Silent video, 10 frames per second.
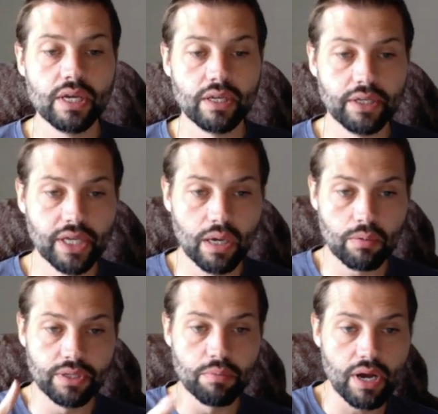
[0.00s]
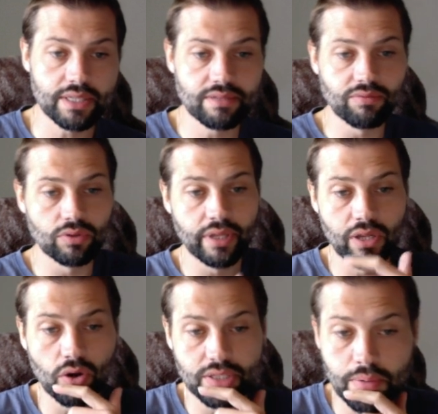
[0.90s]
Ich habe die meisten von denen
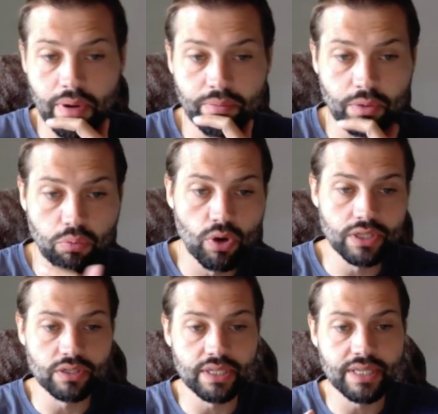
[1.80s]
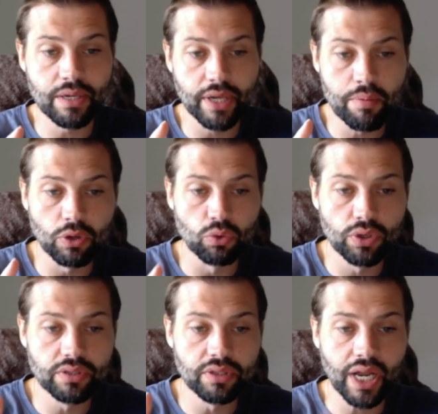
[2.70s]
auch selber im Depot. Also ich sehe immer
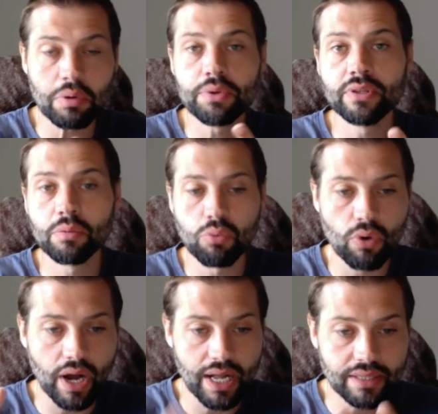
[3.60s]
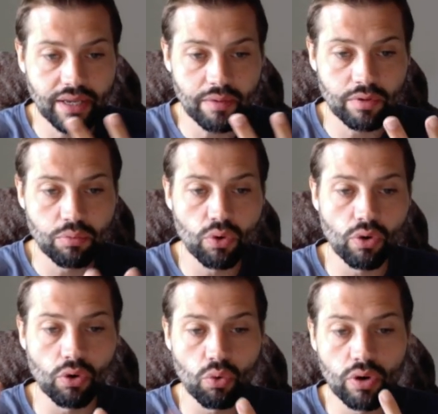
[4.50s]
durch, dreimal habe ich im Depot, Altra im Depot,
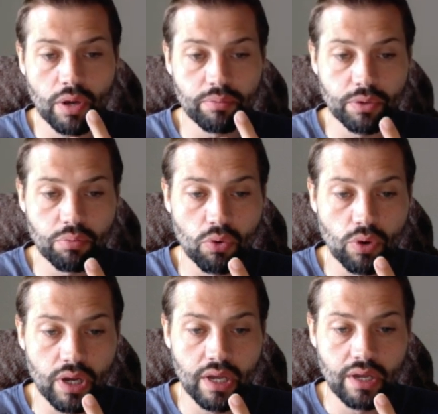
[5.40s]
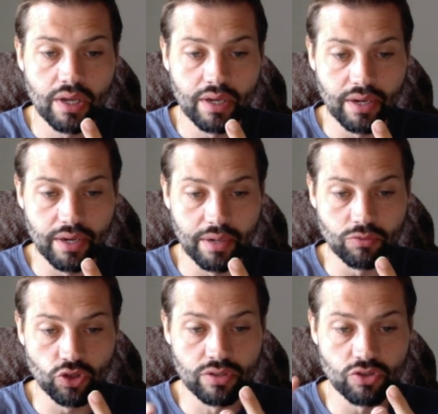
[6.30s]
Coca-Cola im Depot,
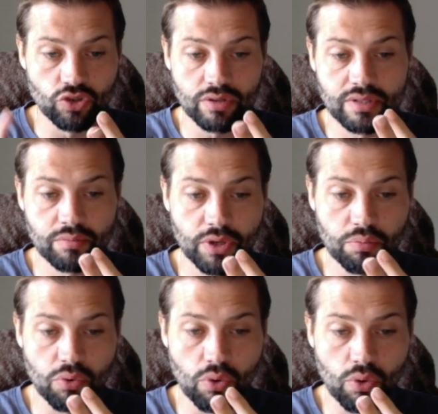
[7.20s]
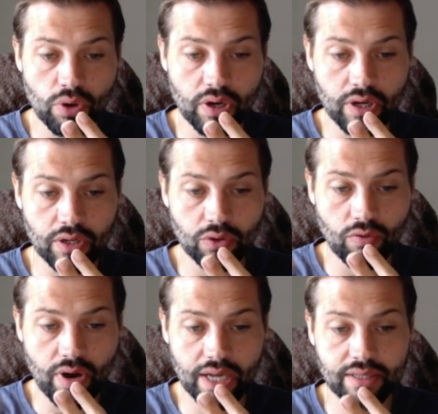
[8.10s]
ähm, Johnson Johnson im Depot, äh,
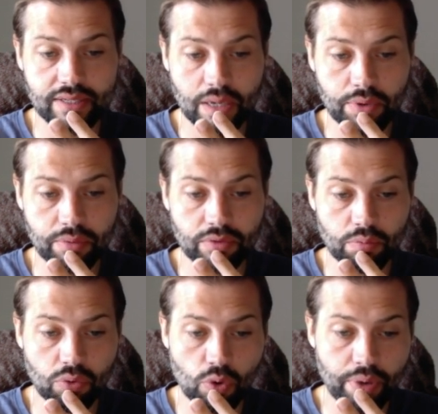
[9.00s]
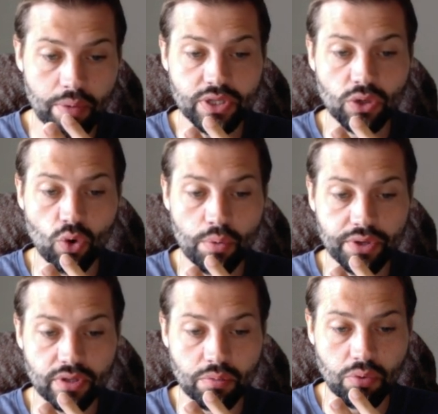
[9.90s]
Novartis habe ich im Depot, PepsiCo habe
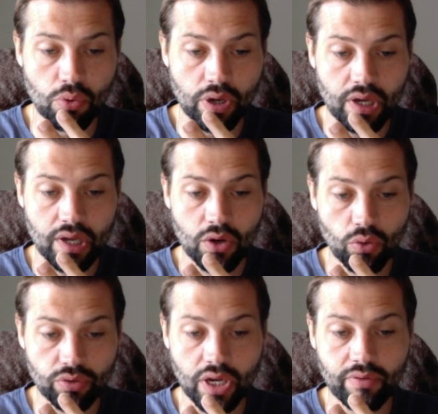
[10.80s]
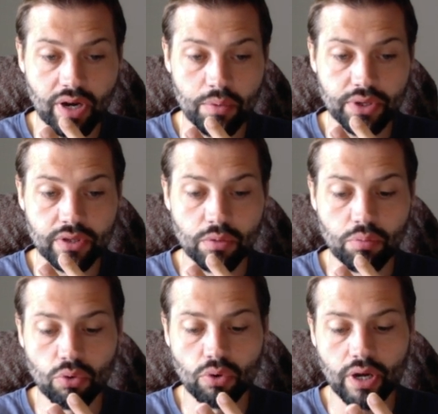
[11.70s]
ich im Depot, Unilever habe ich im
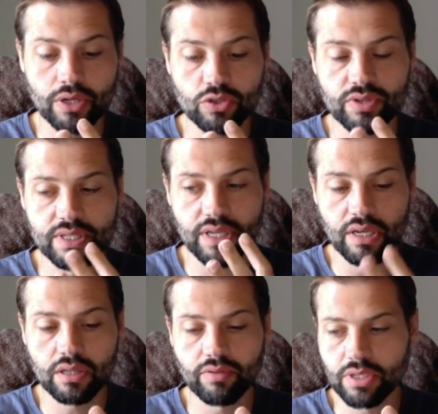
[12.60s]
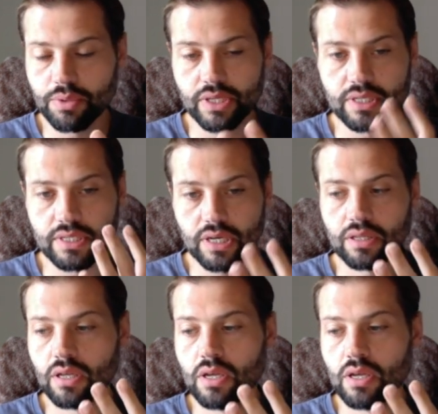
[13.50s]
Depot. Also wir sehen, was habe ich jetzt gesagt?